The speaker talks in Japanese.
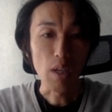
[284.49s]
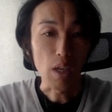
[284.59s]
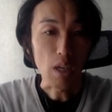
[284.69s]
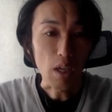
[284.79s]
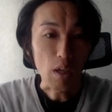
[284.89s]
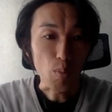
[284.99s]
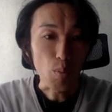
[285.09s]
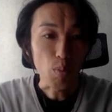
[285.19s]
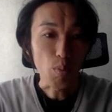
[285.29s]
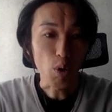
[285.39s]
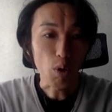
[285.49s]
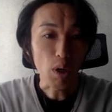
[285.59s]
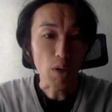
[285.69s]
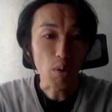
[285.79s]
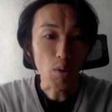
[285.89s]
えー、防御
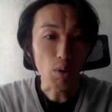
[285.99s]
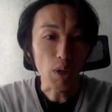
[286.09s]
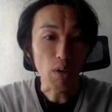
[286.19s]
は強固であ